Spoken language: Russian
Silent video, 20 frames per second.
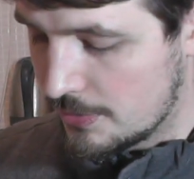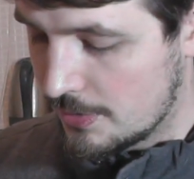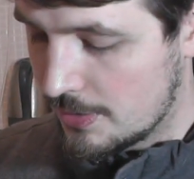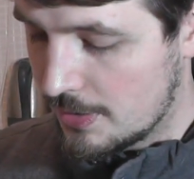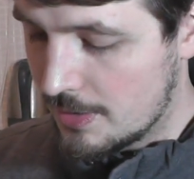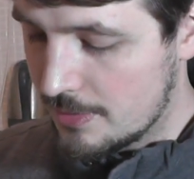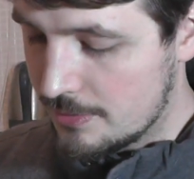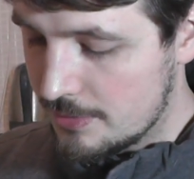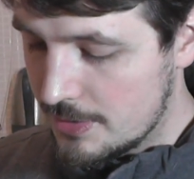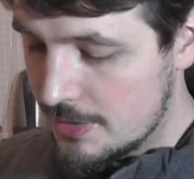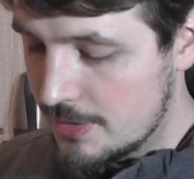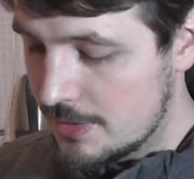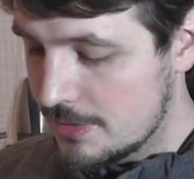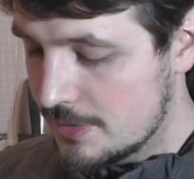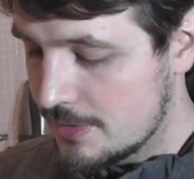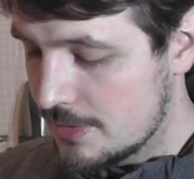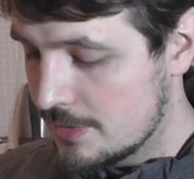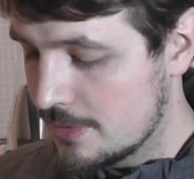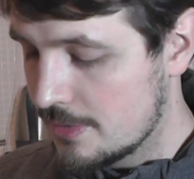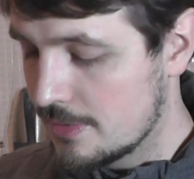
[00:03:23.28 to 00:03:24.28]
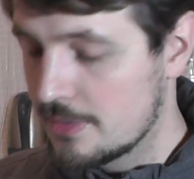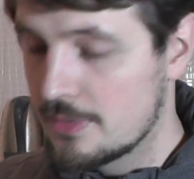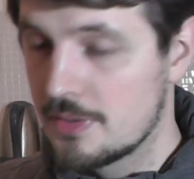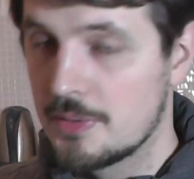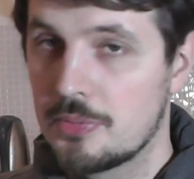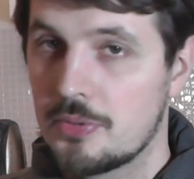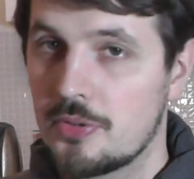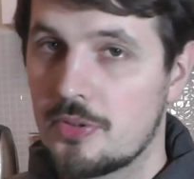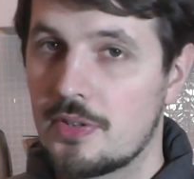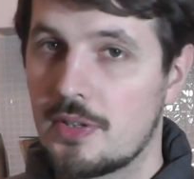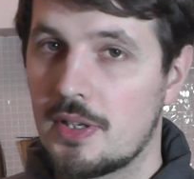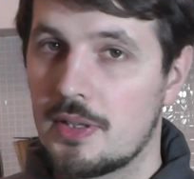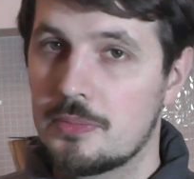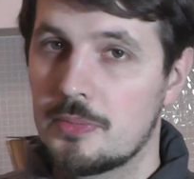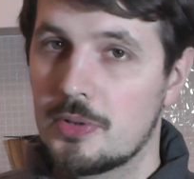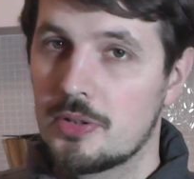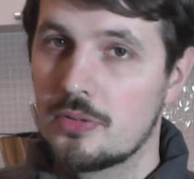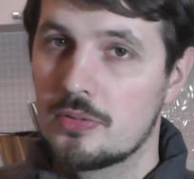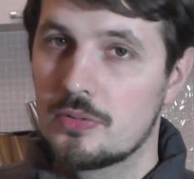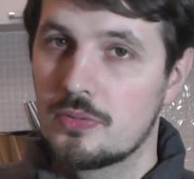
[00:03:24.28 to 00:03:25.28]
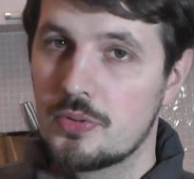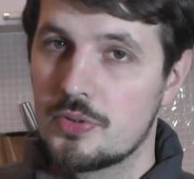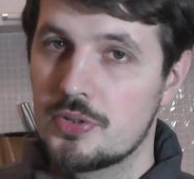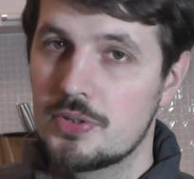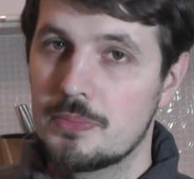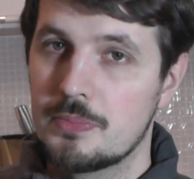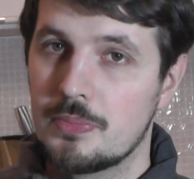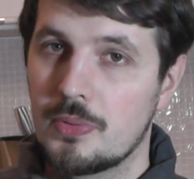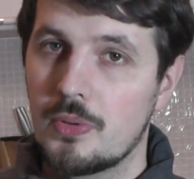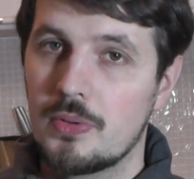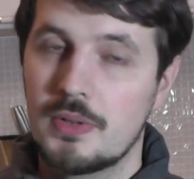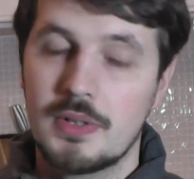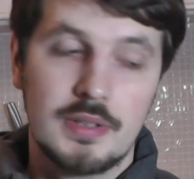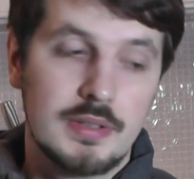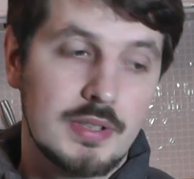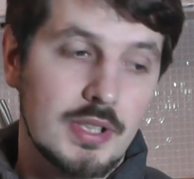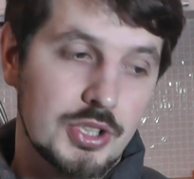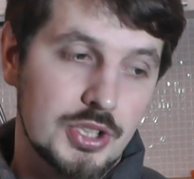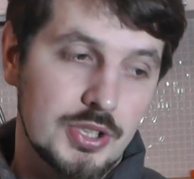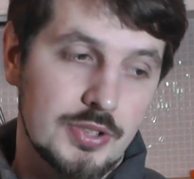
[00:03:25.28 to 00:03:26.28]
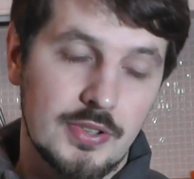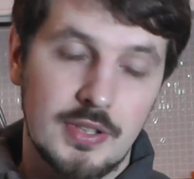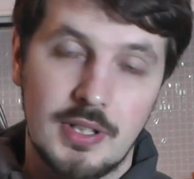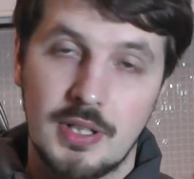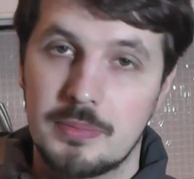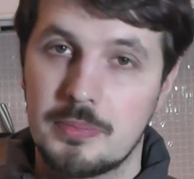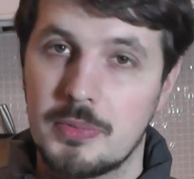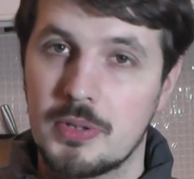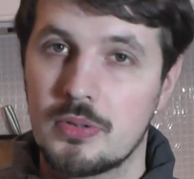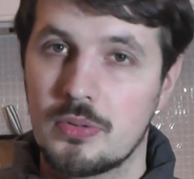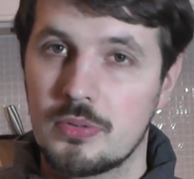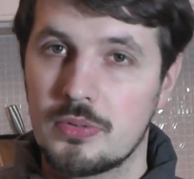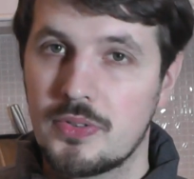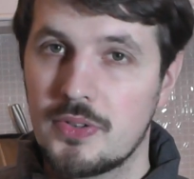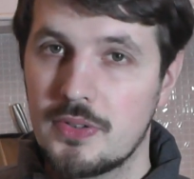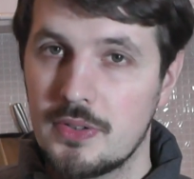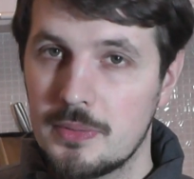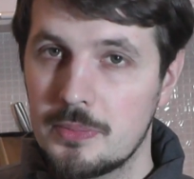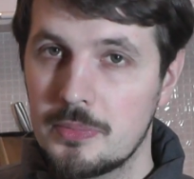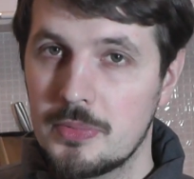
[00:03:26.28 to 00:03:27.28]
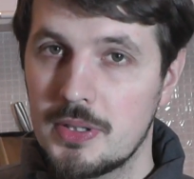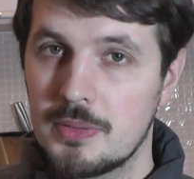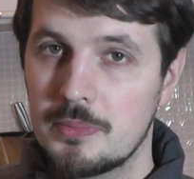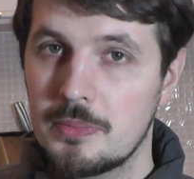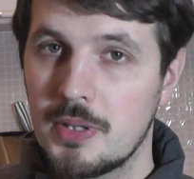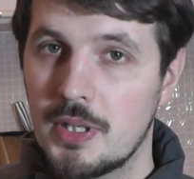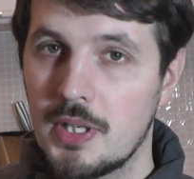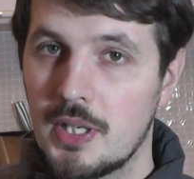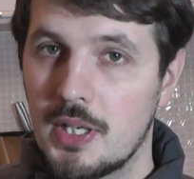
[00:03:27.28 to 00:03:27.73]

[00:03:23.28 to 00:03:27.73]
сравнить, э, с Redmi Note 8 Pro или даже с Redmi Note 7,